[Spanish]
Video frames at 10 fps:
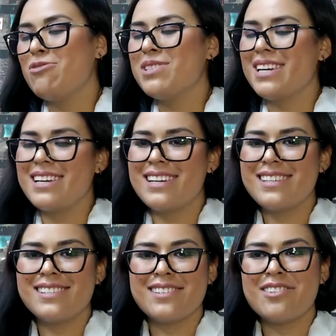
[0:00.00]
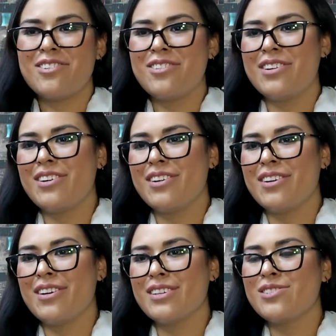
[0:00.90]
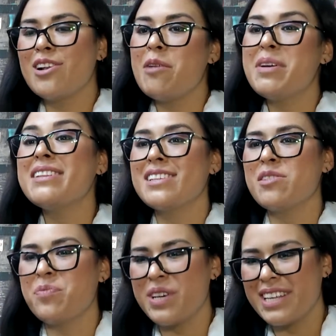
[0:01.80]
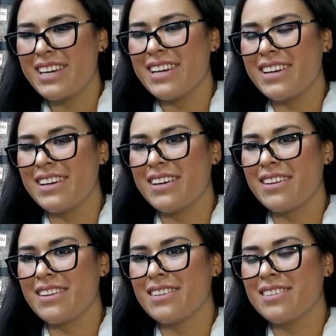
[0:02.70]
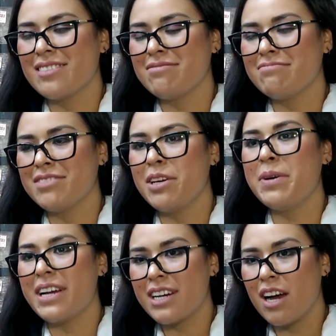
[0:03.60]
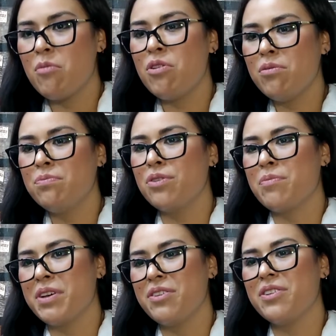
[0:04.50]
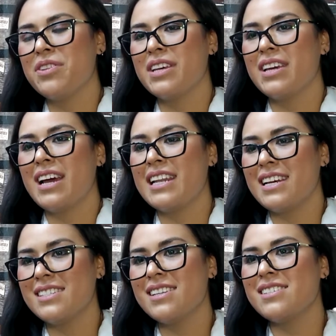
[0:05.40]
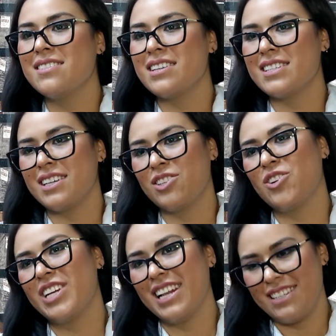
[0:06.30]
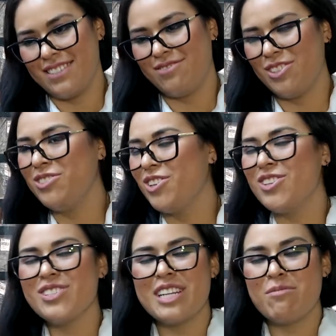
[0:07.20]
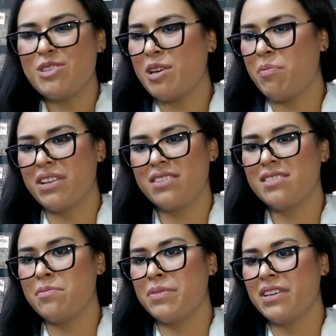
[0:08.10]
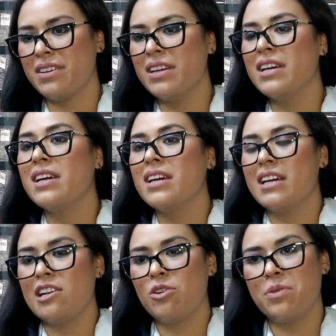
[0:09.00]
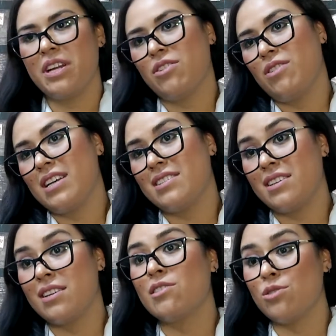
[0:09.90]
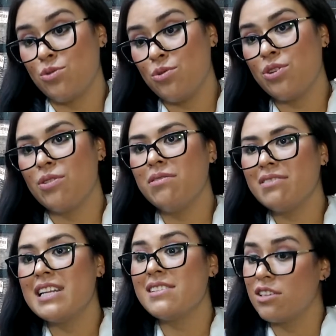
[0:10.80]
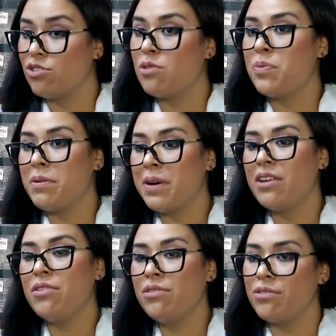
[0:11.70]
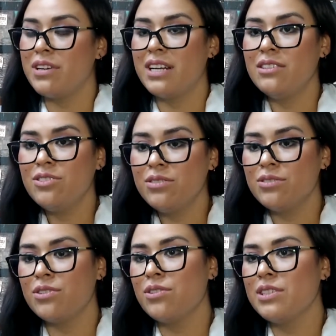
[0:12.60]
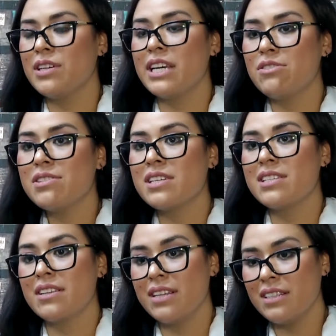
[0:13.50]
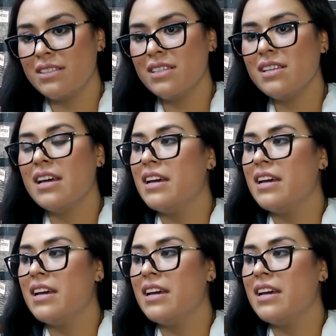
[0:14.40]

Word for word: causa es, eh, solamente se puede eh, llevar a cabo por medio de alianzas intersectoriales. ¿no? Todos tenemos que participar. El gobierno hace lo suyo, el sector privado donando todos aquellos excedentes